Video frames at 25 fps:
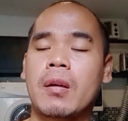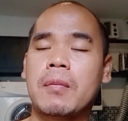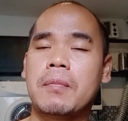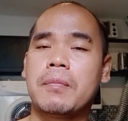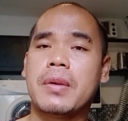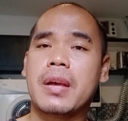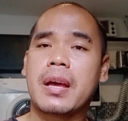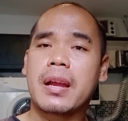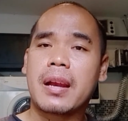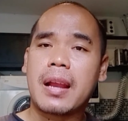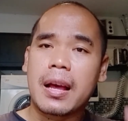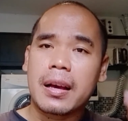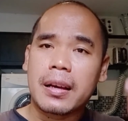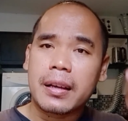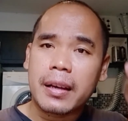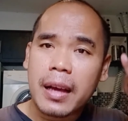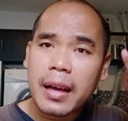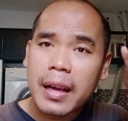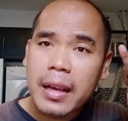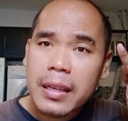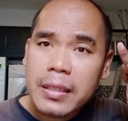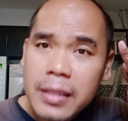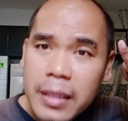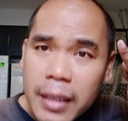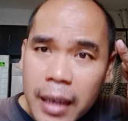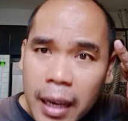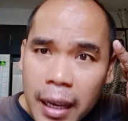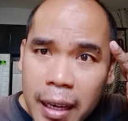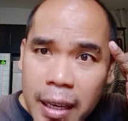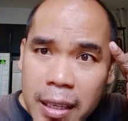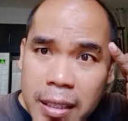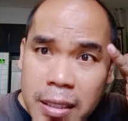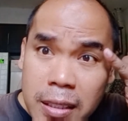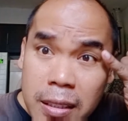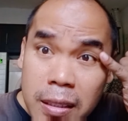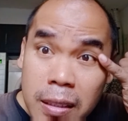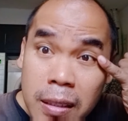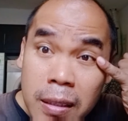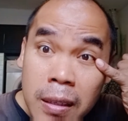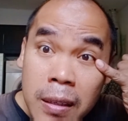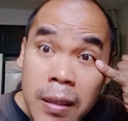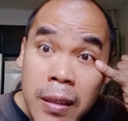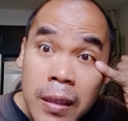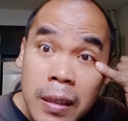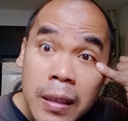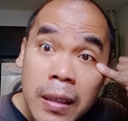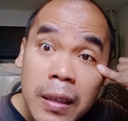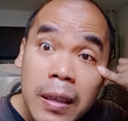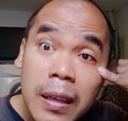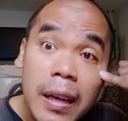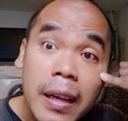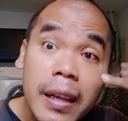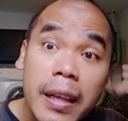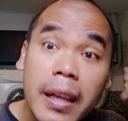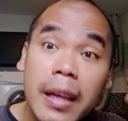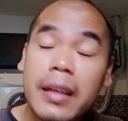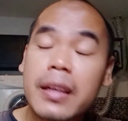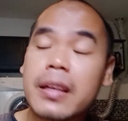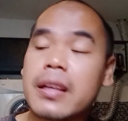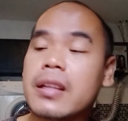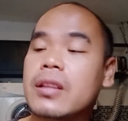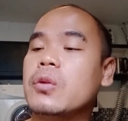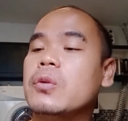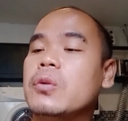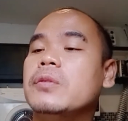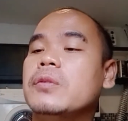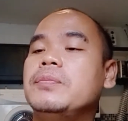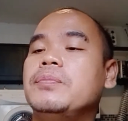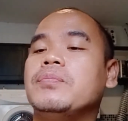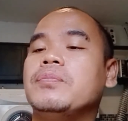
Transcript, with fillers: biarlah geragas-geragas kayak gitu